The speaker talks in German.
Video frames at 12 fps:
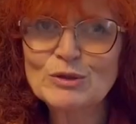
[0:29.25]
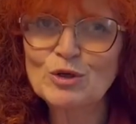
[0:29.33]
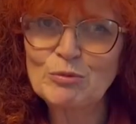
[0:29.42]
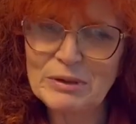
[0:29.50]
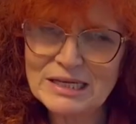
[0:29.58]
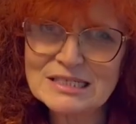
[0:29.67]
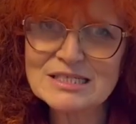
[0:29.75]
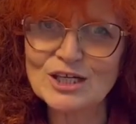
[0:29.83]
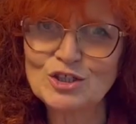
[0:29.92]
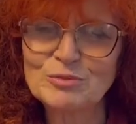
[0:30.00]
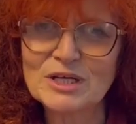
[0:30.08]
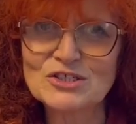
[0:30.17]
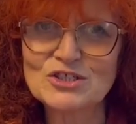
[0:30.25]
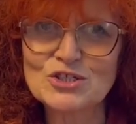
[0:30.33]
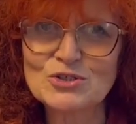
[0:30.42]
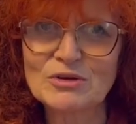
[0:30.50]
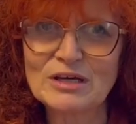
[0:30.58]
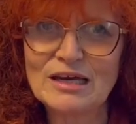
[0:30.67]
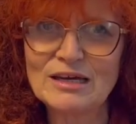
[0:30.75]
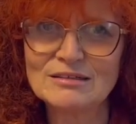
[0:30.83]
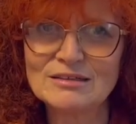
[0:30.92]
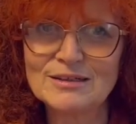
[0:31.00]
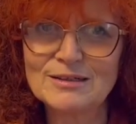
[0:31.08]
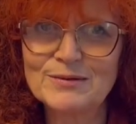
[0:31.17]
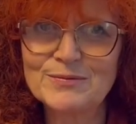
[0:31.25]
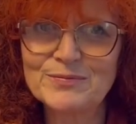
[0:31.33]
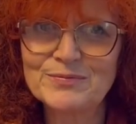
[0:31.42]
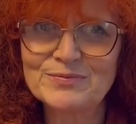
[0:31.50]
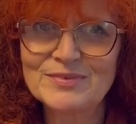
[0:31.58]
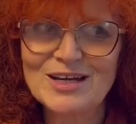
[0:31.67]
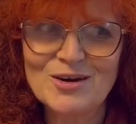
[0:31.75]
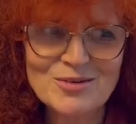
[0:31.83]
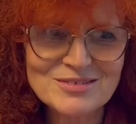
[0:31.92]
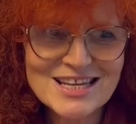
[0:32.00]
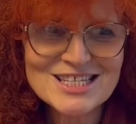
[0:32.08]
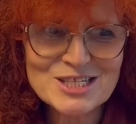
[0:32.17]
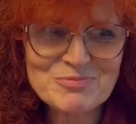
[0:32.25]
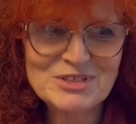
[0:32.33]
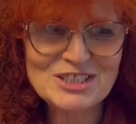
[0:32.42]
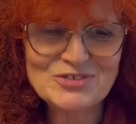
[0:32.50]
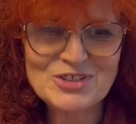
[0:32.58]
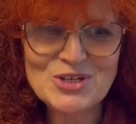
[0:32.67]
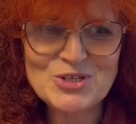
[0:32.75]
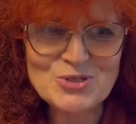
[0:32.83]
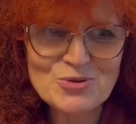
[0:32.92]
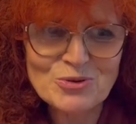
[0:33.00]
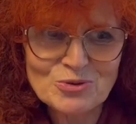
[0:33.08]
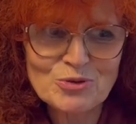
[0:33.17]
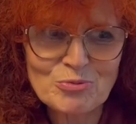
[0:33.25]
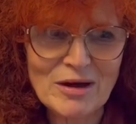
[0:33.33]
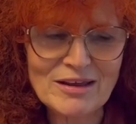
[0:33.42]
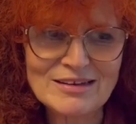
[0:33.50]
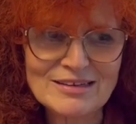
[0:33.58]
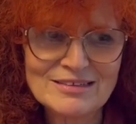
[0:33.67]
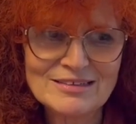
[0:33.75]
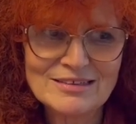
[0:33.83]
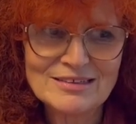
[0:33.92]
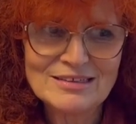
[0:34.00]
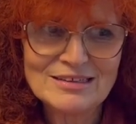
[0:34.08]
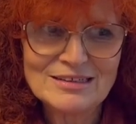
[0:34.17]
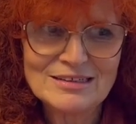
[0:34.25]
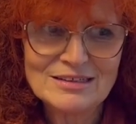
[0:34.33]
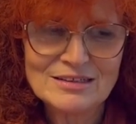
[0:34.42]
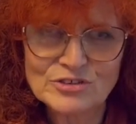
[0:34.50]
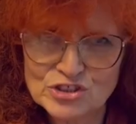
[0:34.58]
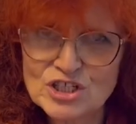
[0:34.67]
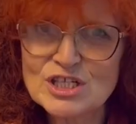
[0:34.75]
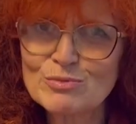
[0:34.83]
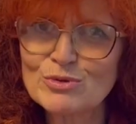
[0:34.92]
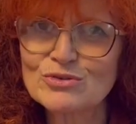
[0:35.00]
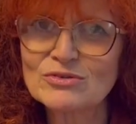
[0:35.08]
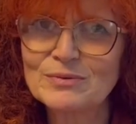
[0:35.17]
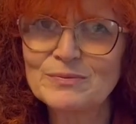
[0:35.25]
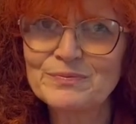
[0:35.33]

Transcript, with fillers: man doch blind sein, um das nicht zu erkennen. Und das ist per Definition nun mal Faschismus.